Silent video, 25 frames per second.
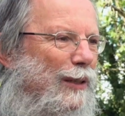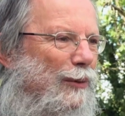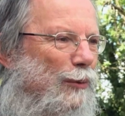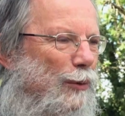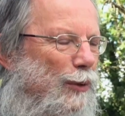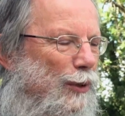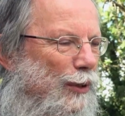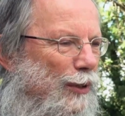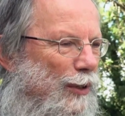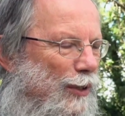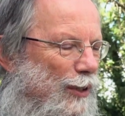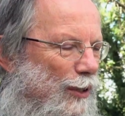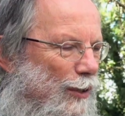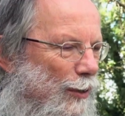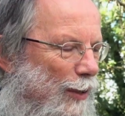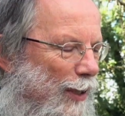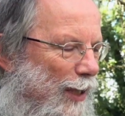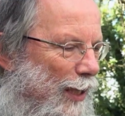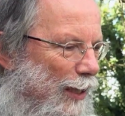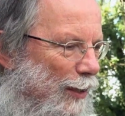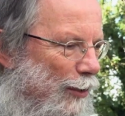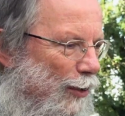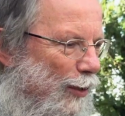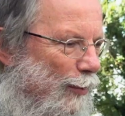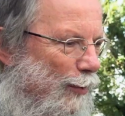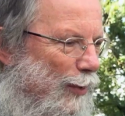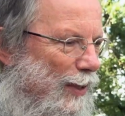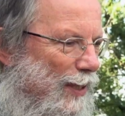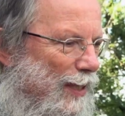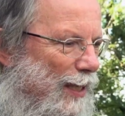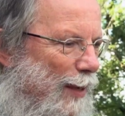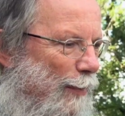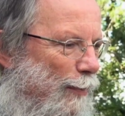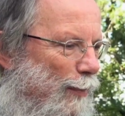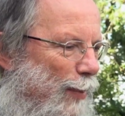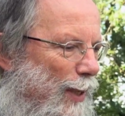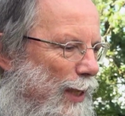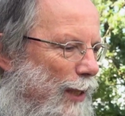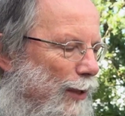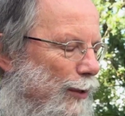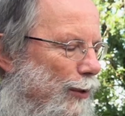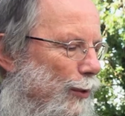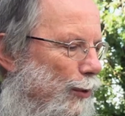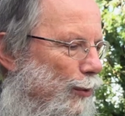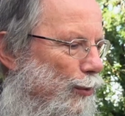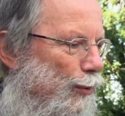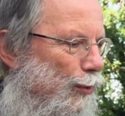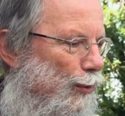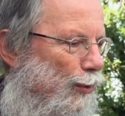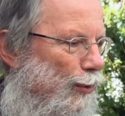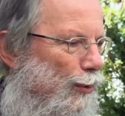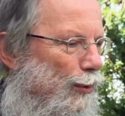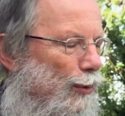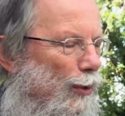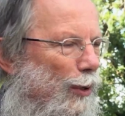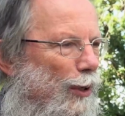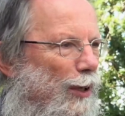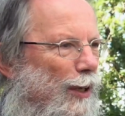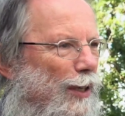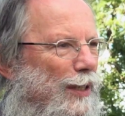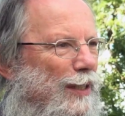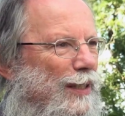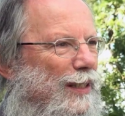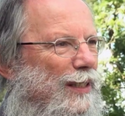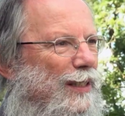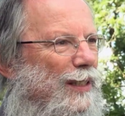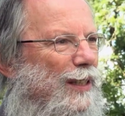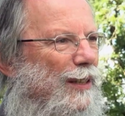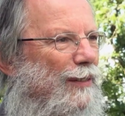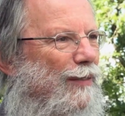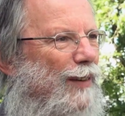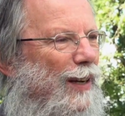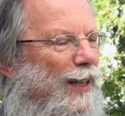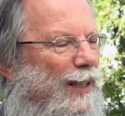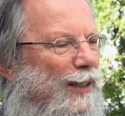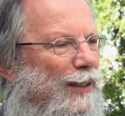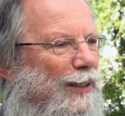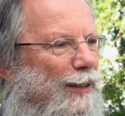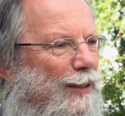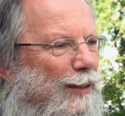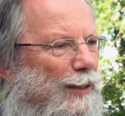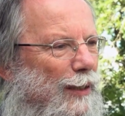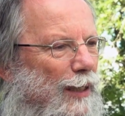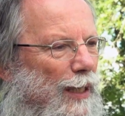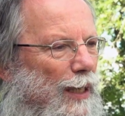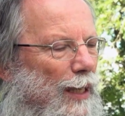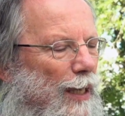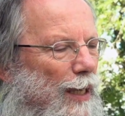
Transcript: Notre squelette commence à perdre du, de l'os dès 20 ans.